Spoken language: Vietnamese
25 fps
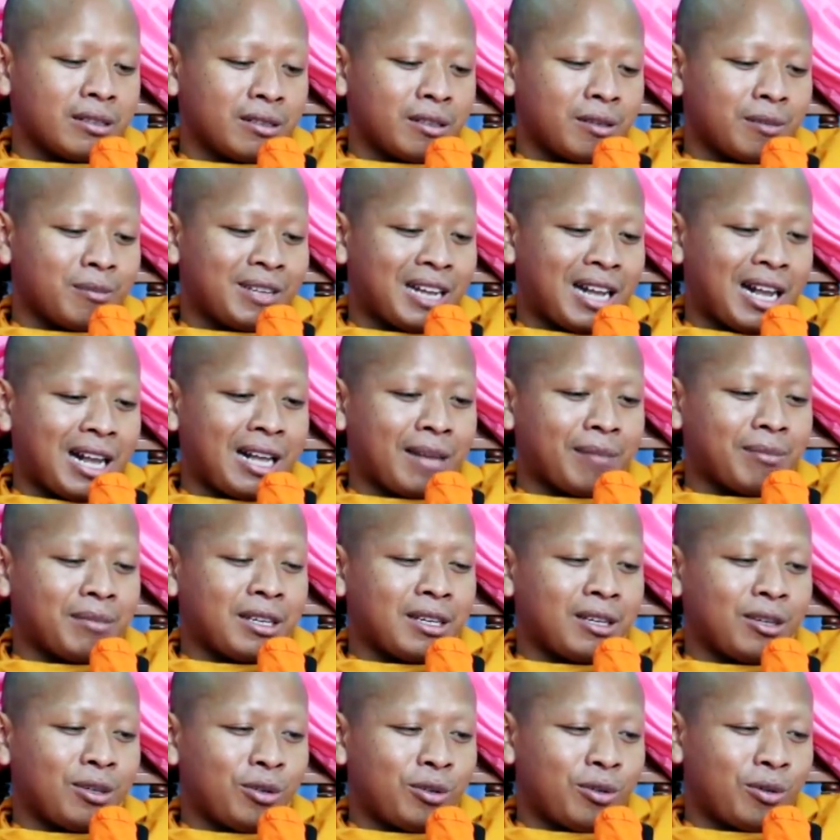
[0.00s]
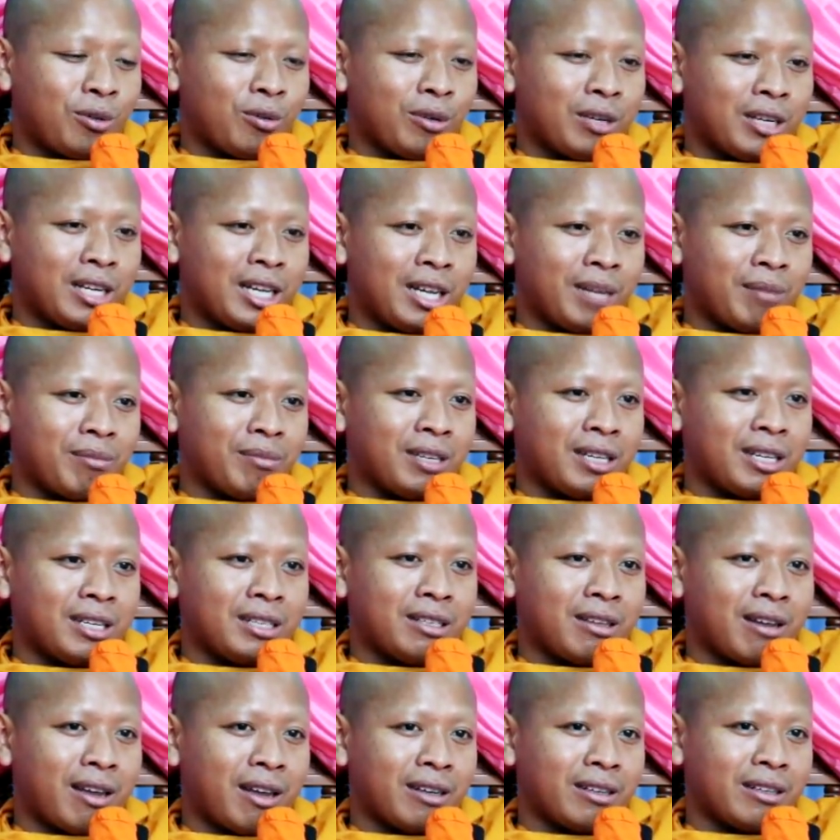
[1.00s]
cầm nạp để lực cua kiệm đất
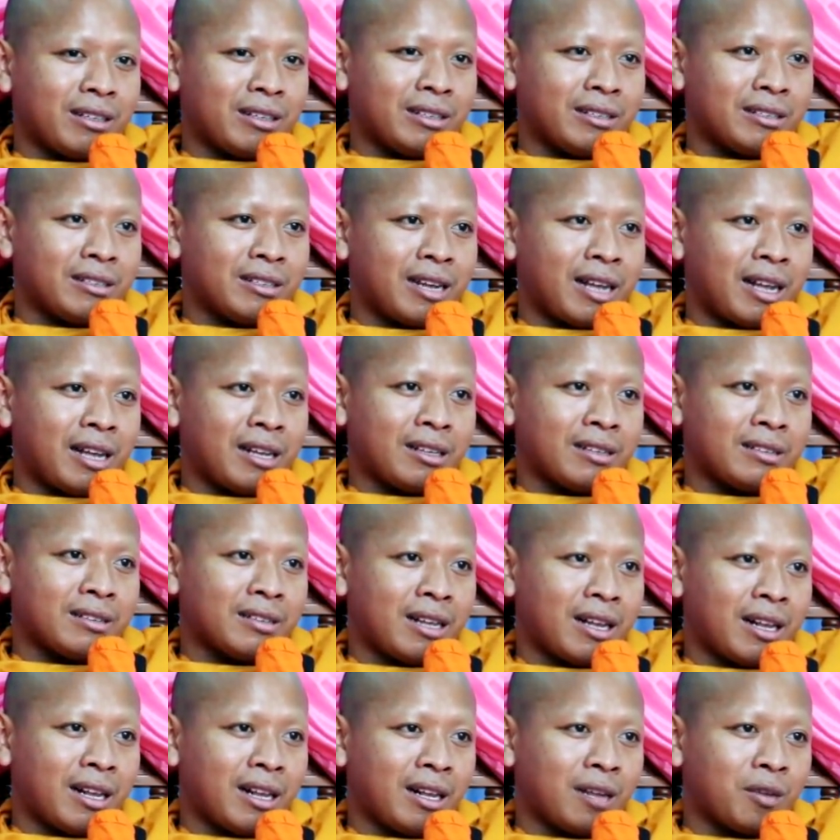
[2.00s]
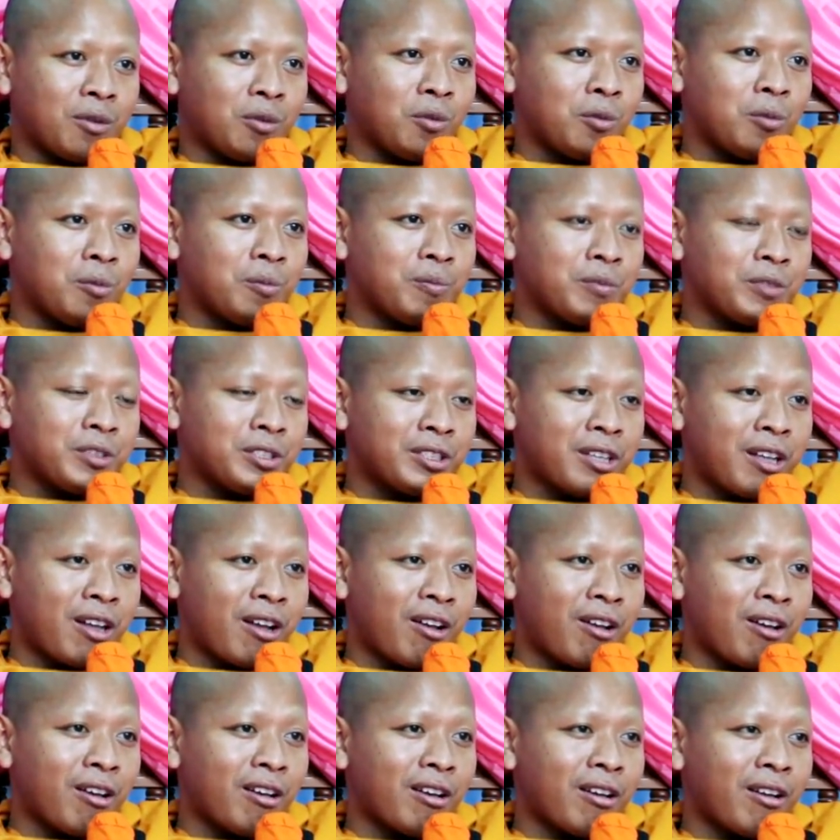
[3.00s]
cọt được làng thả rụp
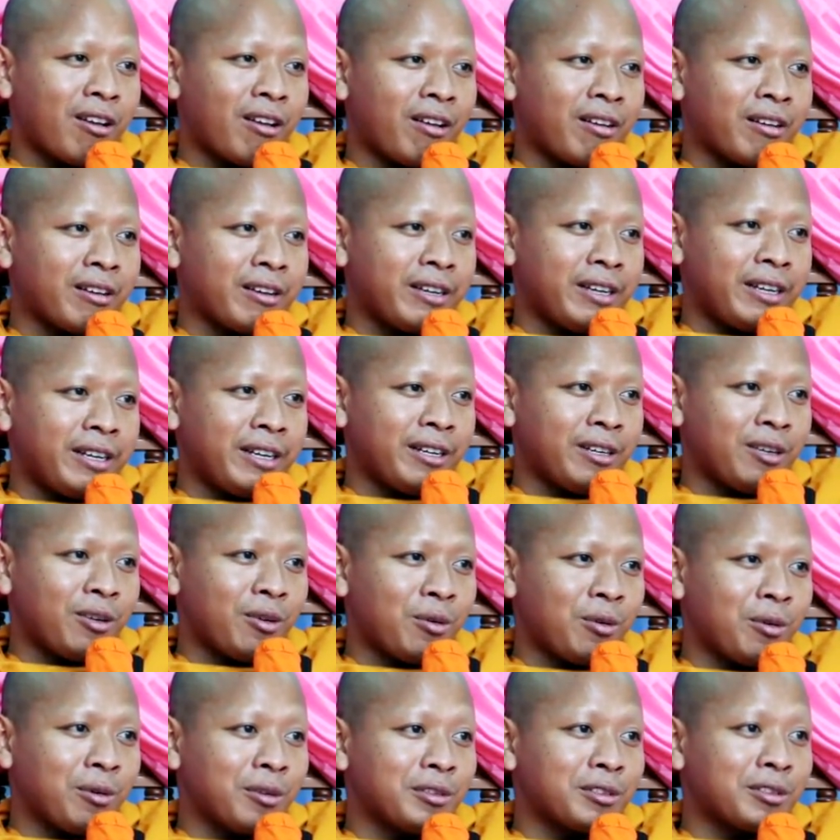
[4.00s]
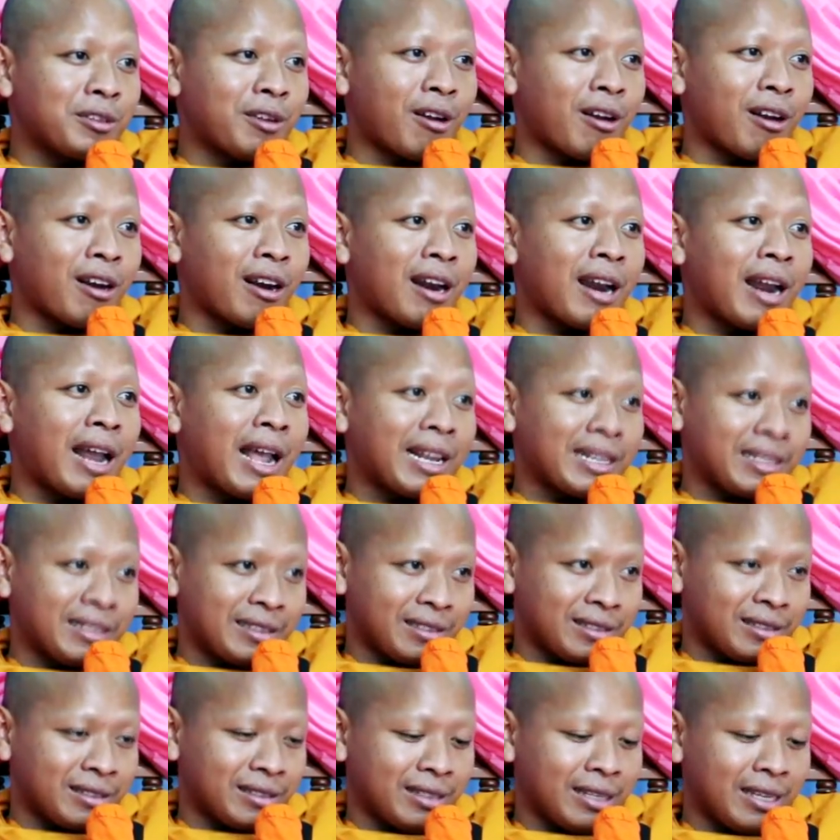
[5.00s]
so lò riêng cua sò
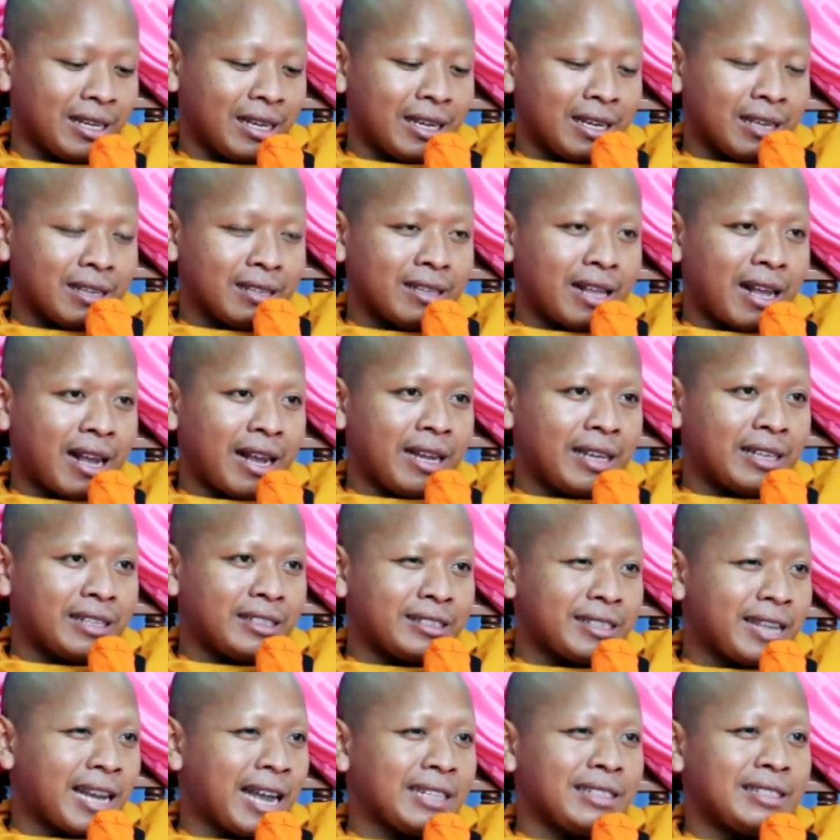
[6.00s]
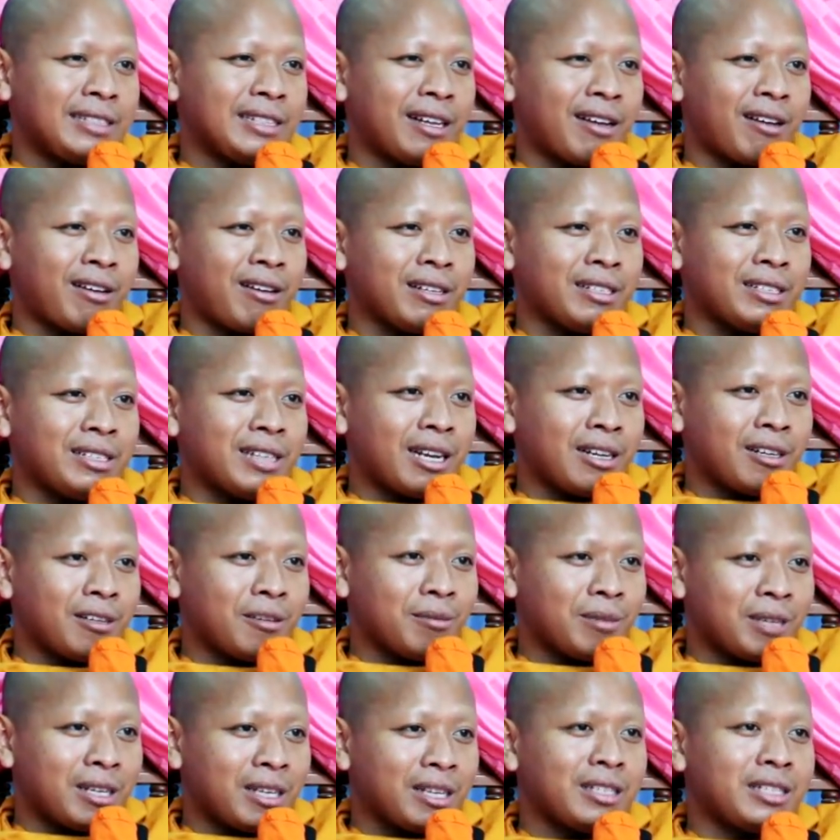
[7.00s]
lanh tài chanh lò chất
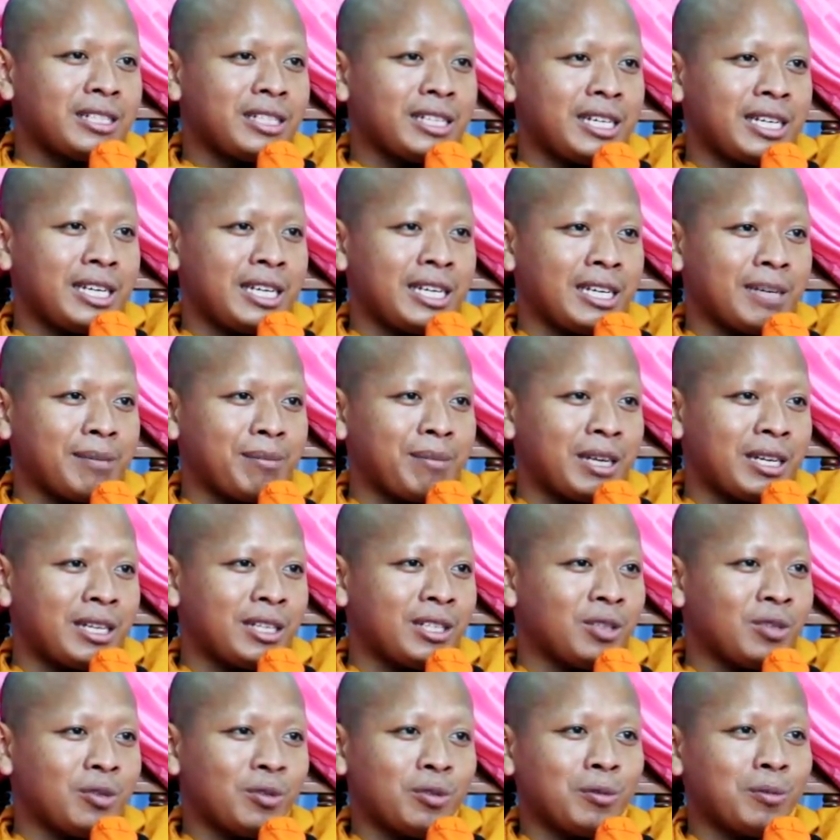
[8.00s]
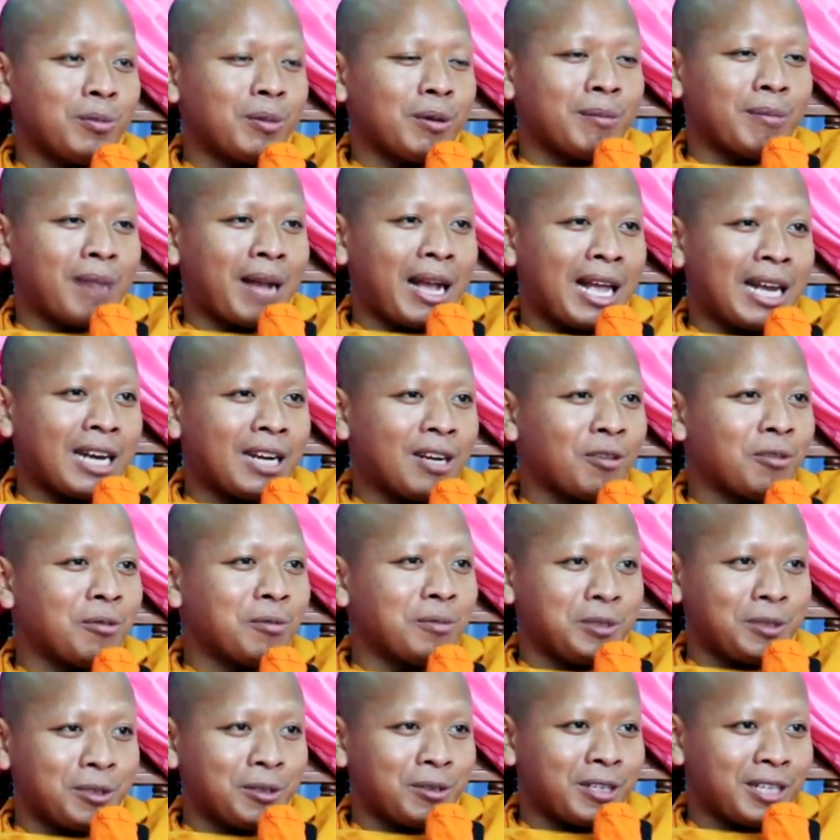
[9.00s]
cầm đất chi mình du phần man rụp
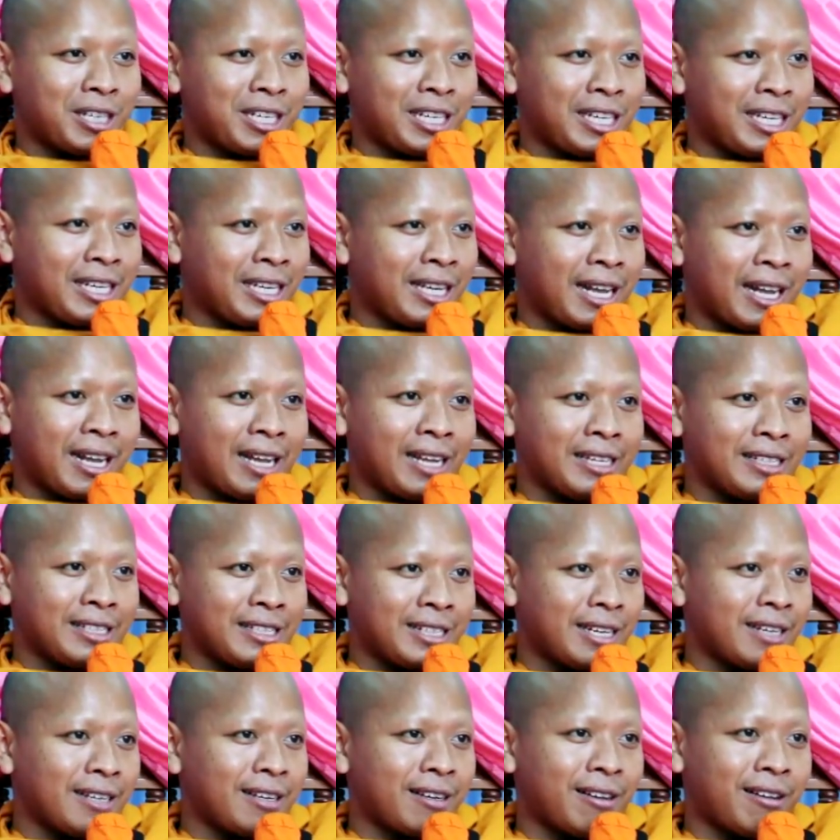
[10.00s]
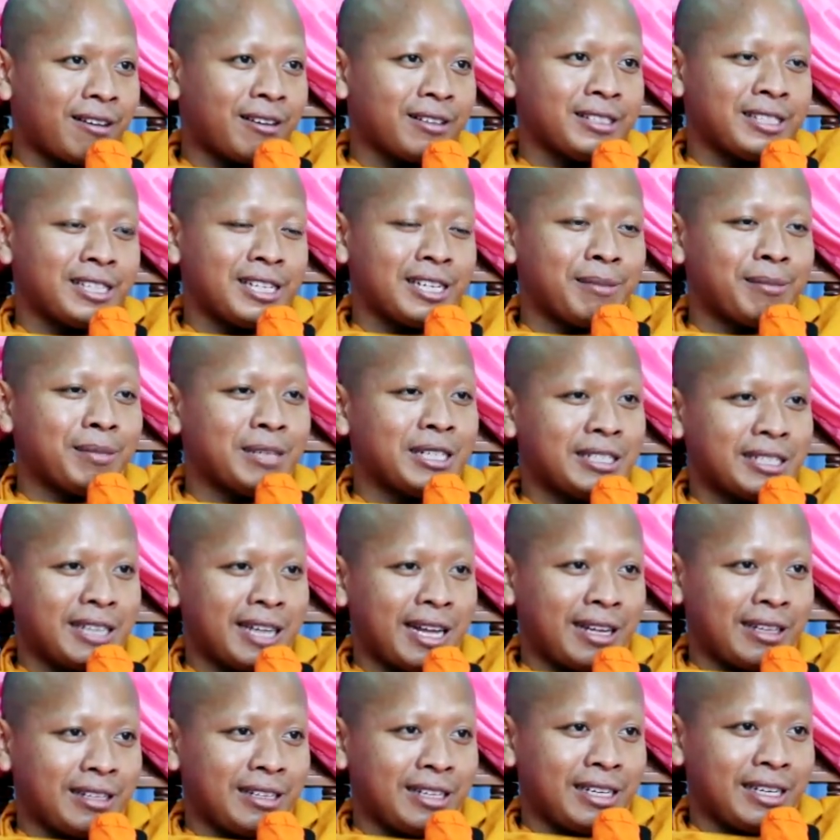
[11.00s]
chùa ri ai chất lò chia mình
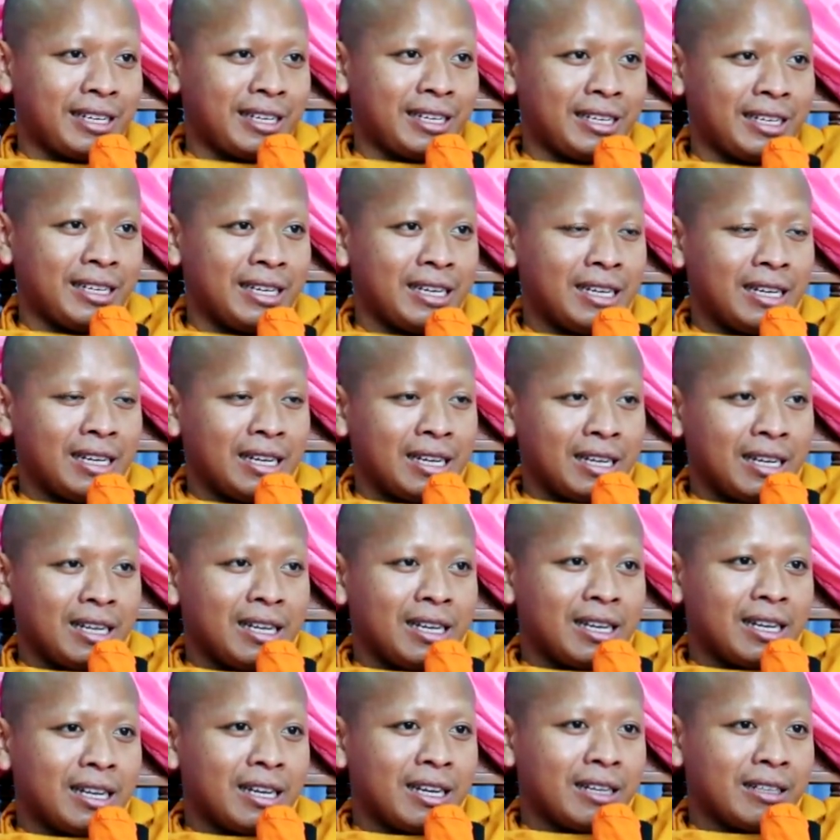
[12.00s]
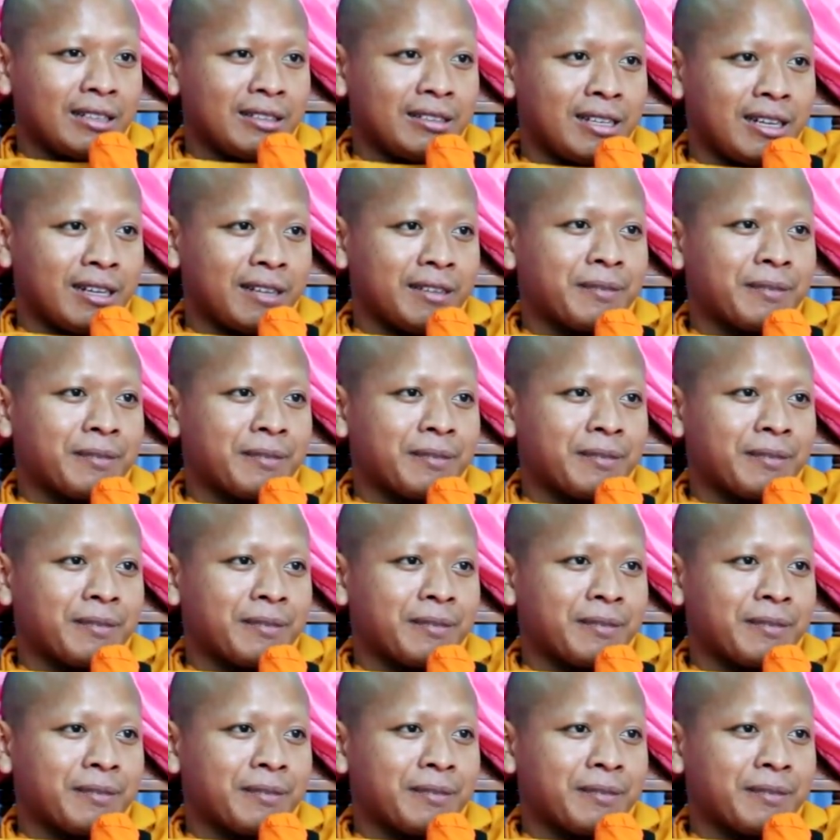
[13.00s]
chặt thì nâng